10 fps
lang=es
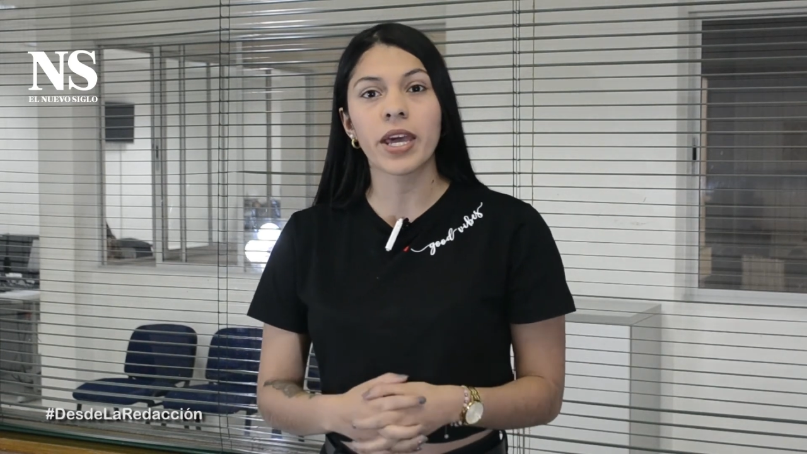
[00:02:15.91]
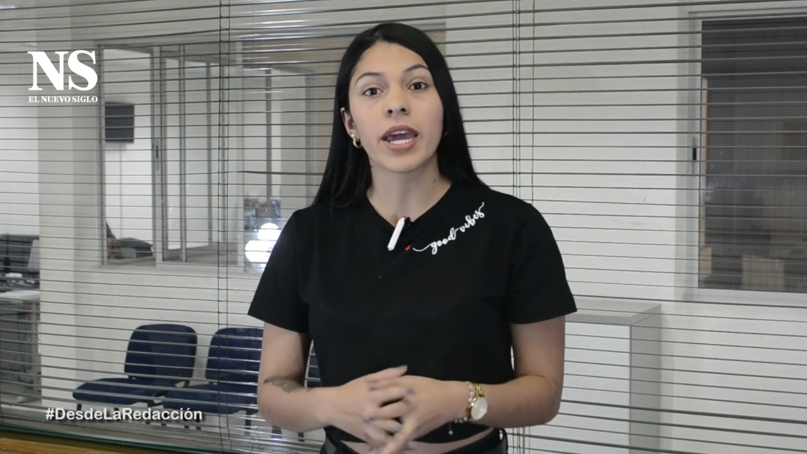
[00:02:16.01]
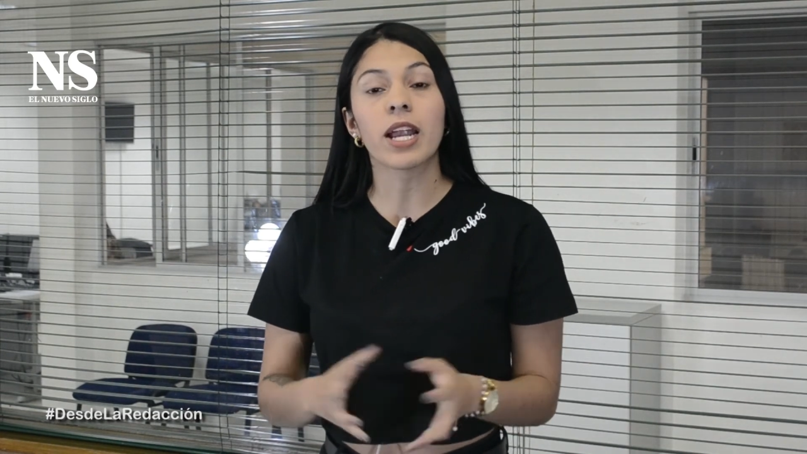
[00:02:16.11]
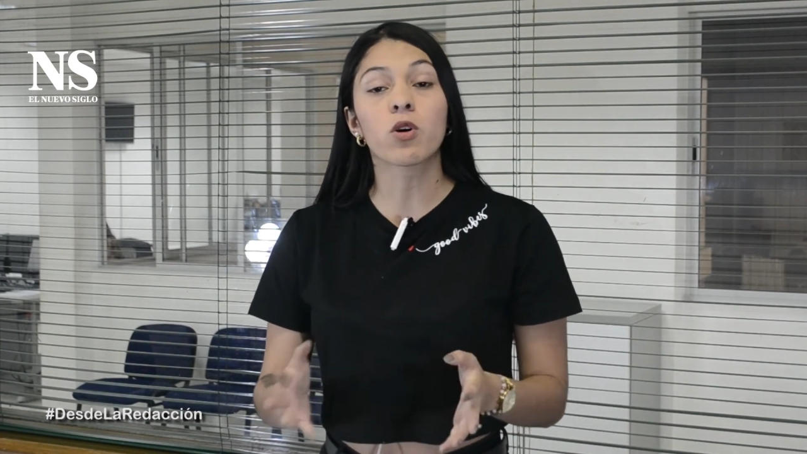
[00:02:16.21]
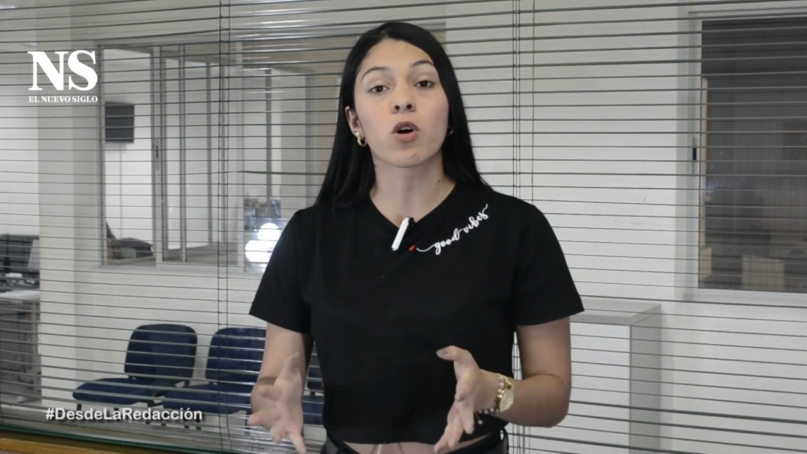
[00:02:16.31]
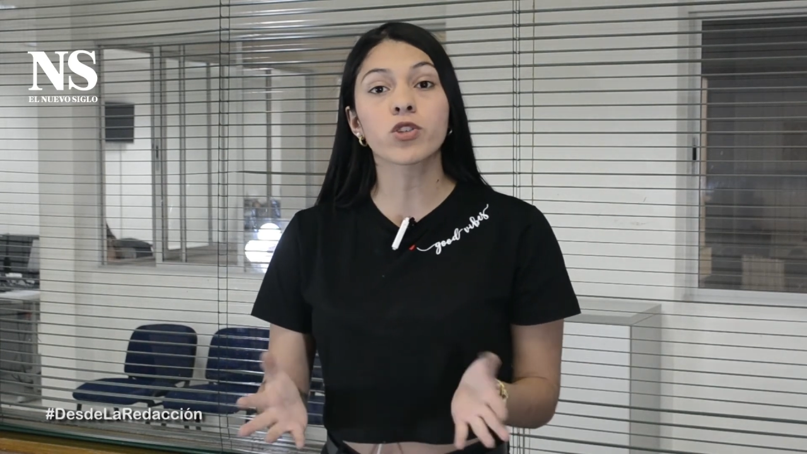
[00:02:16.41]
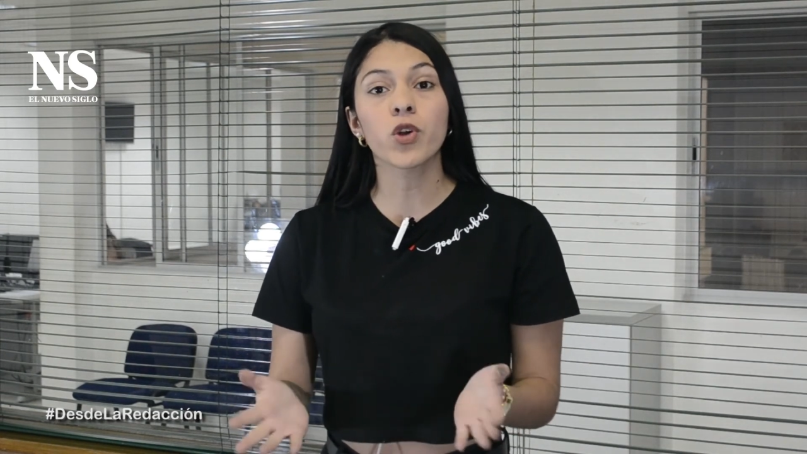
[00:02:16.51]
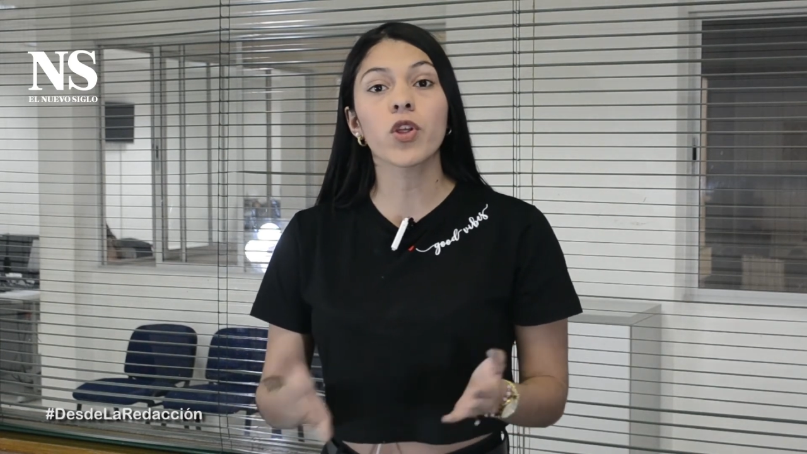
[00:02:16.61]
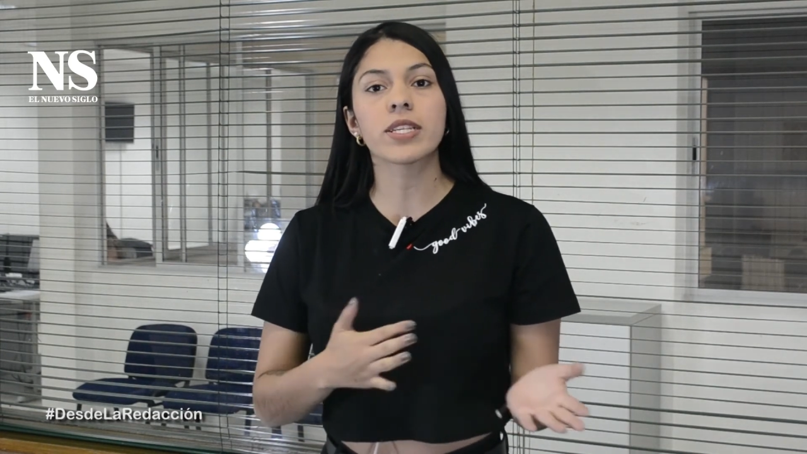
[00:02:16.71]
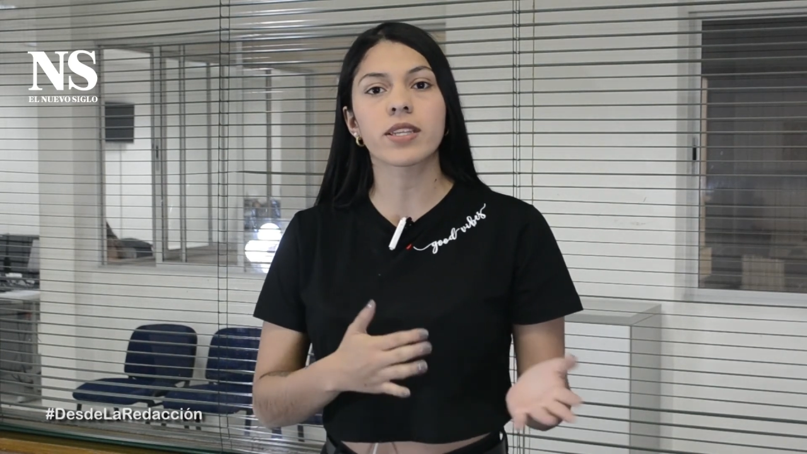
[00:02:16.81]
el
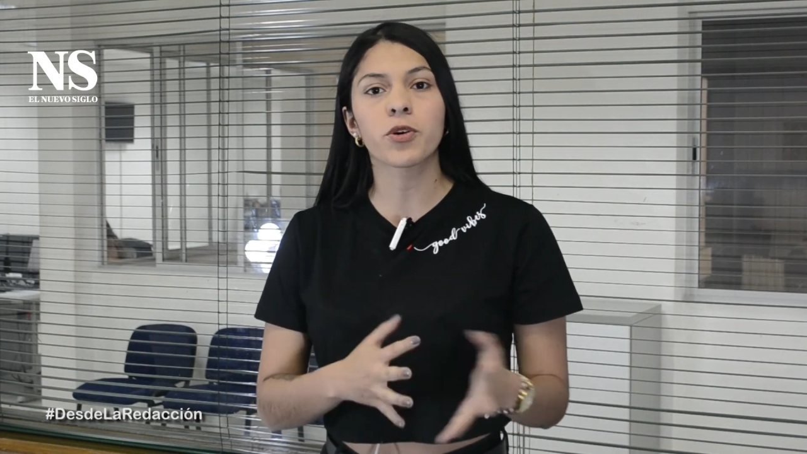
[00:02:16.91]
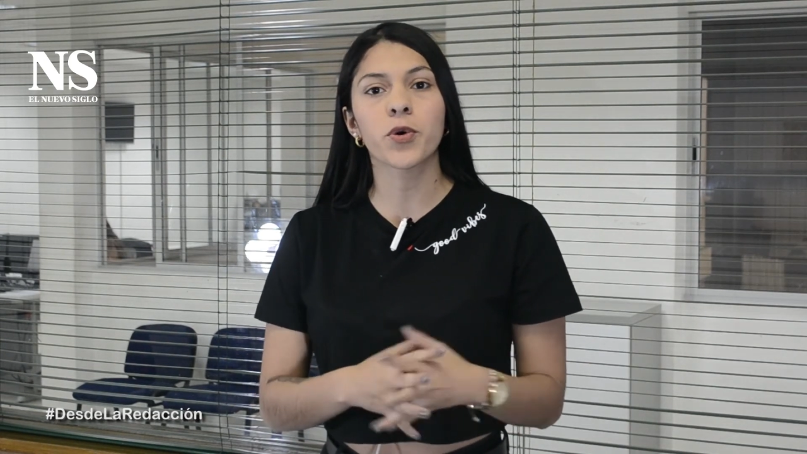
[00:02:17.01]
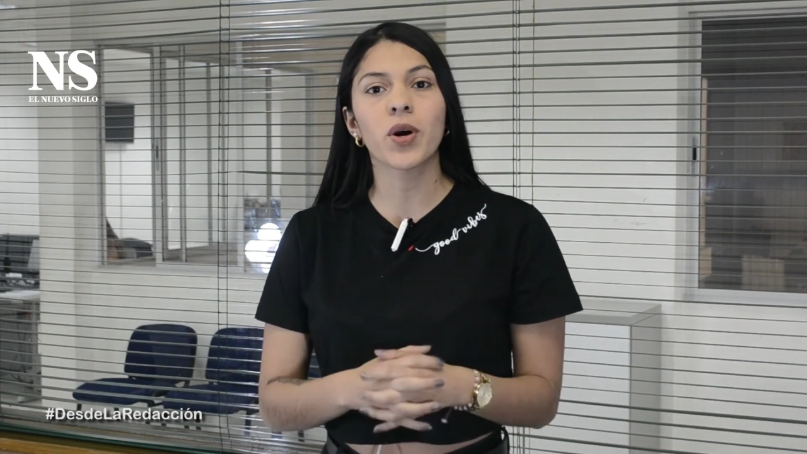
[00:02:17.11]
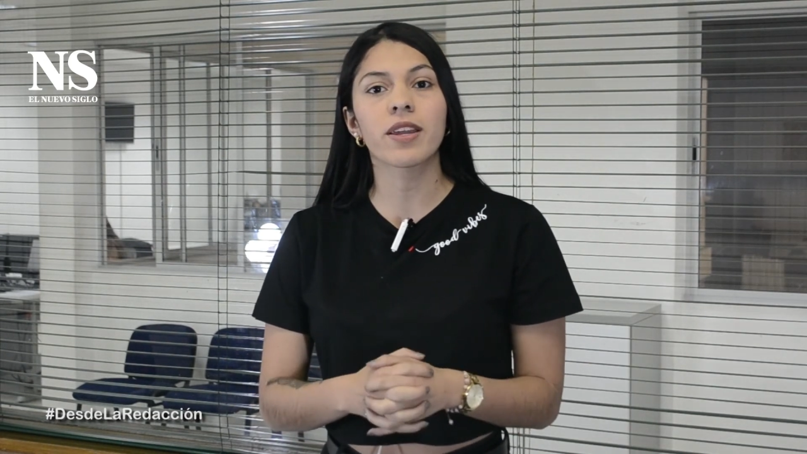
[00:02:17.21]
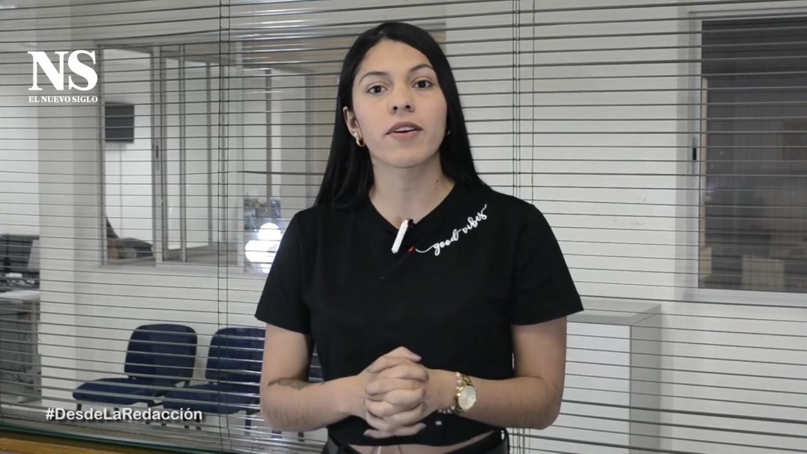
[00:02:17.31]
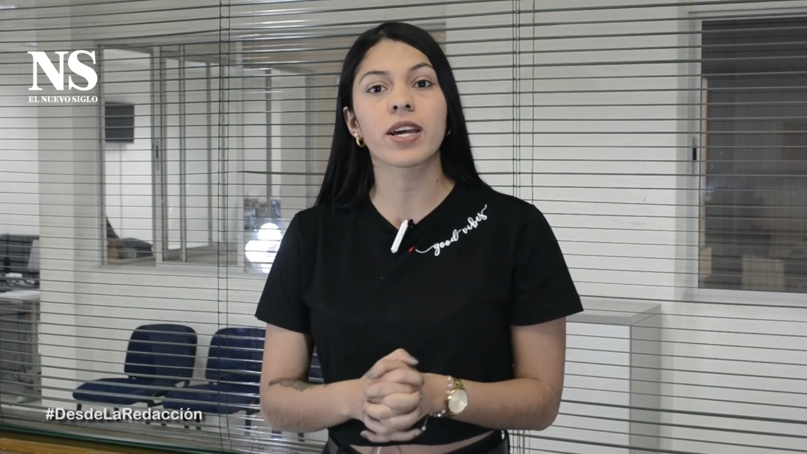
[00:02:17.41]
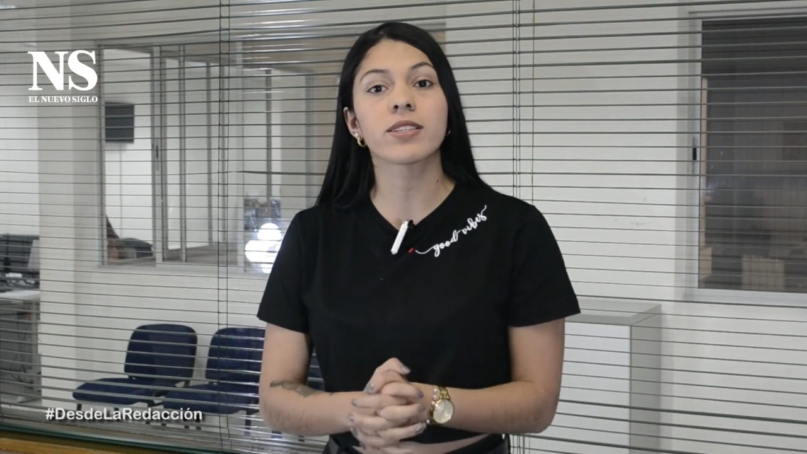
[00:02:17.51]
costo de esta grúa deberá